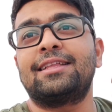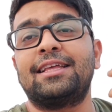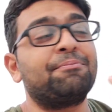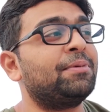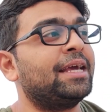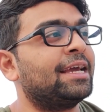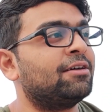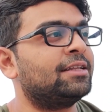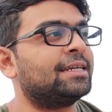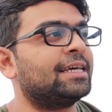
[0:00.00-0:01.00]
लाइक दे आर
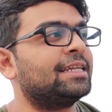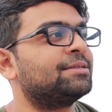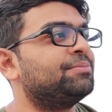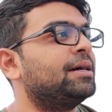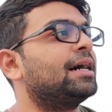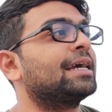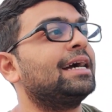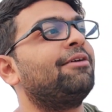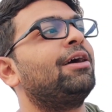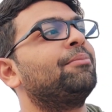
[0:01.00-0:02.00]
प्लेइंग ऑन द टेरेस
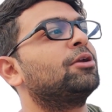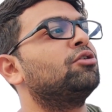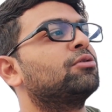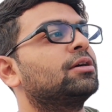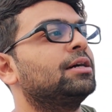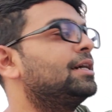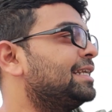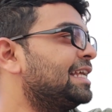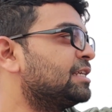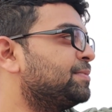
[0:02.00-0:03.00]
वहाँ पर लोग
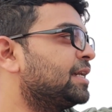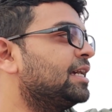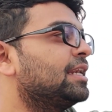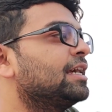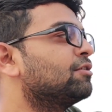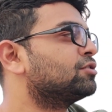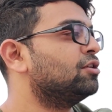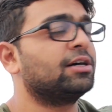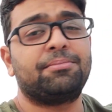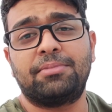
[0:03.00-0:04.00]
टेरेस uh, पे खेल रहे हैं
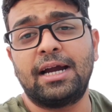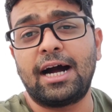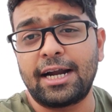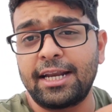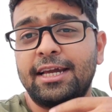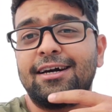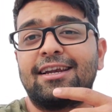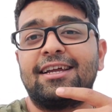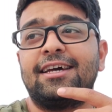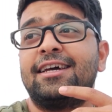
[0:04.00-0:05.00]
कुछ लोग अब
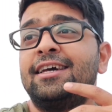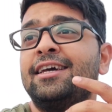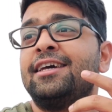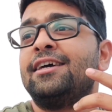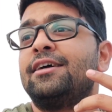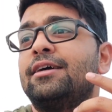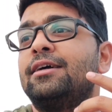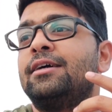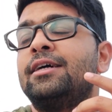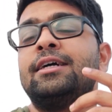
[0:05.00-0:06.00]
गार्डनिंग कर रहे हैं
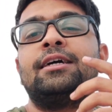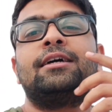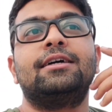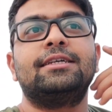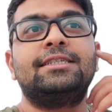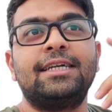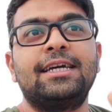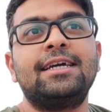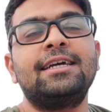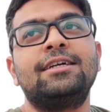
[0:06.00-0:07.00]

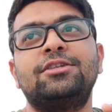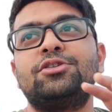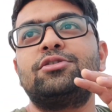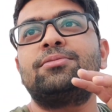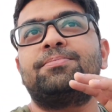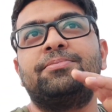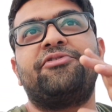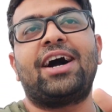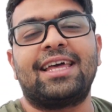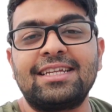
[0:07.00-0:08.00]
ये जो
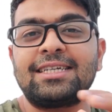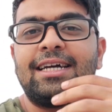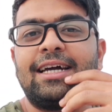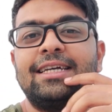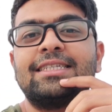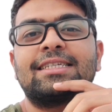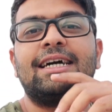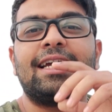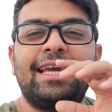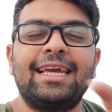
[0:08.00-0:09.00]
वायरस आया
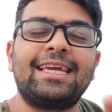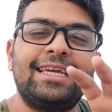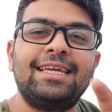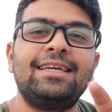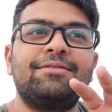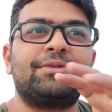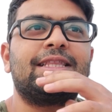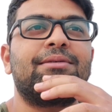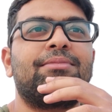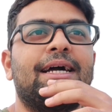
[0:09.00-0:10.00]
इसका एक
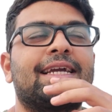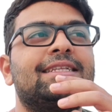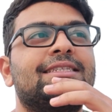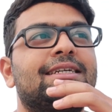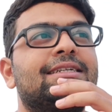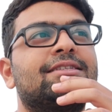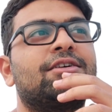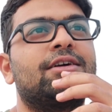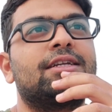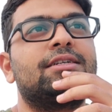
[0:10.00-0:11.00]
ही मतलब आई कैन से
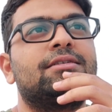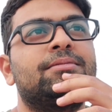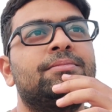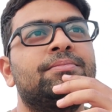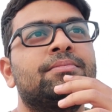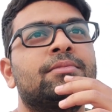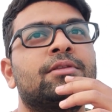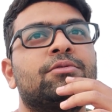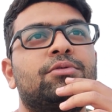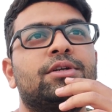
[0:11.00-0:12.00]
इट्स नॉट अ
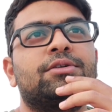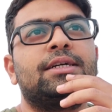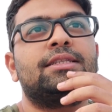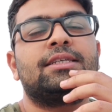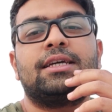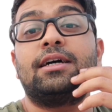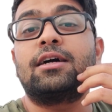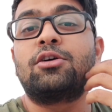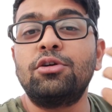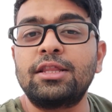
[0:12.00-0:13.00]
यू कैन
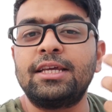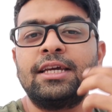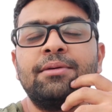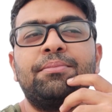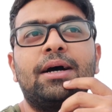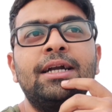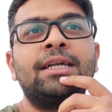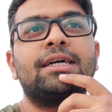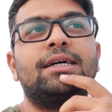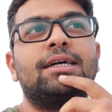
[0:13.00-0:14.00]
से अ गुड थिंग
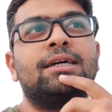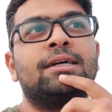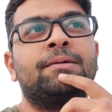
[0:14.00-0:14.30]
बट